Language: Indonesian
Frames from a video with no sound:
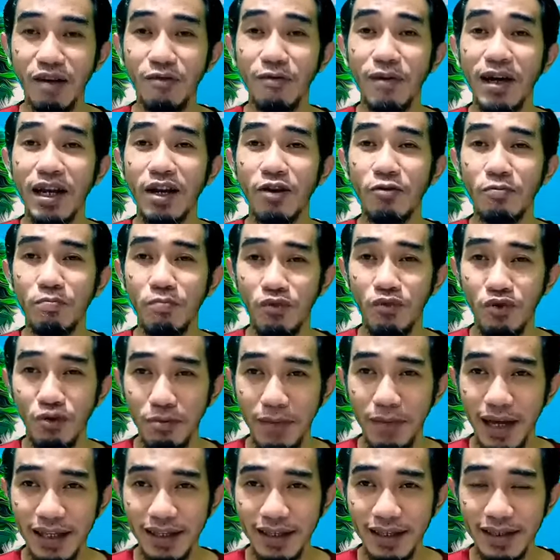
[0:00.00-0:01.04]
walaupun
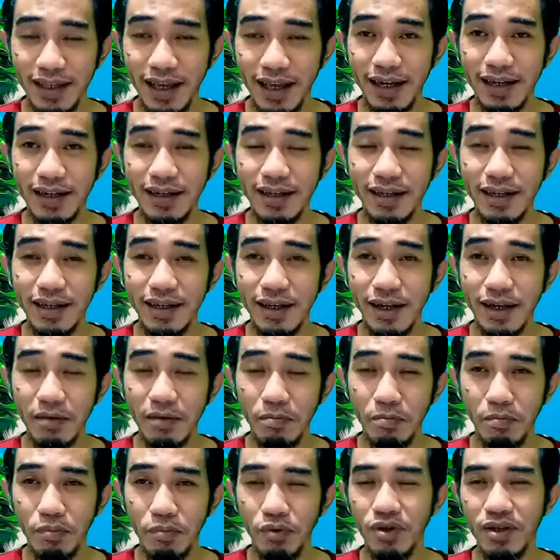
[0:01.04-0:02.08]
mantan
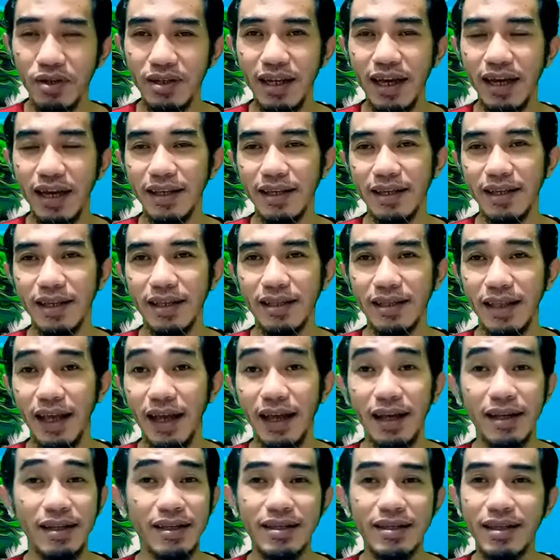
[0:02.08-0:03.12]
direbut dari
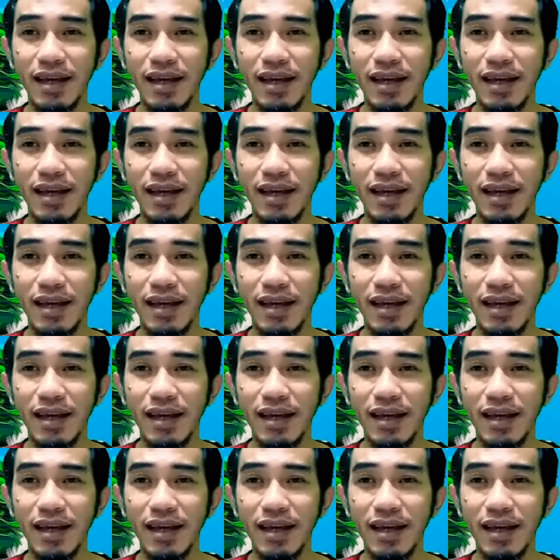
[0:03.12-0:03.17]
kita,